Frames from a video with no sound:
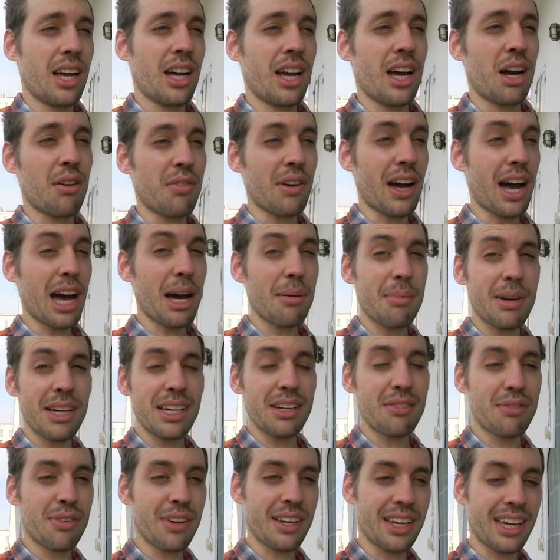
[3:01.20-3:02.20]
auf
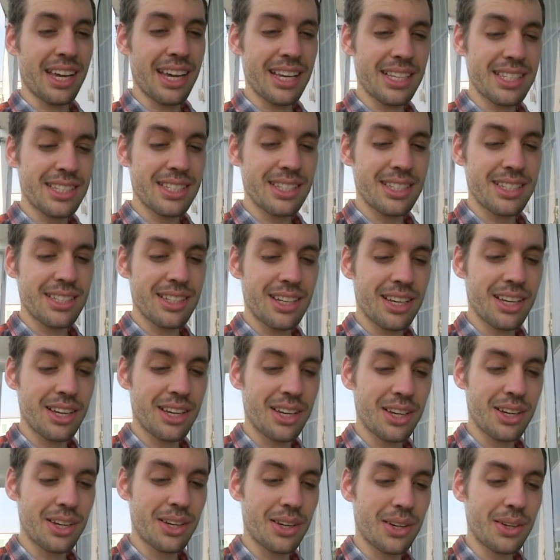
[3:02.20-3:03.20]
Arbeit vergessen
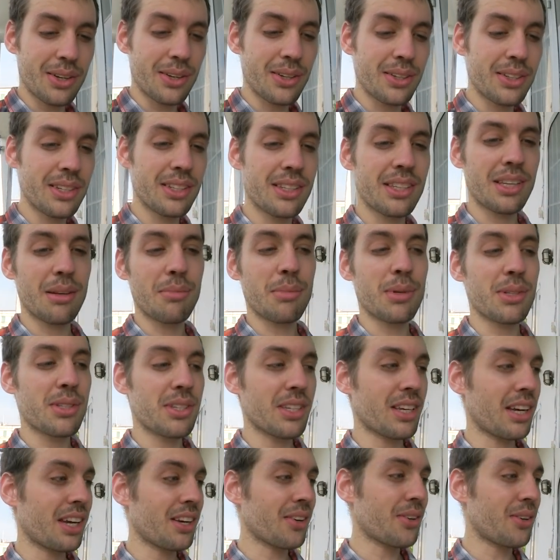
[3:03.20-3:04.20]
und dann musste
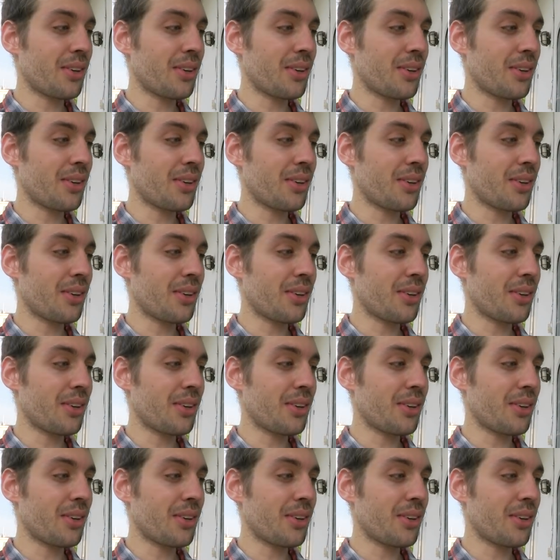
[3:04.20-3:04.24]
ich einen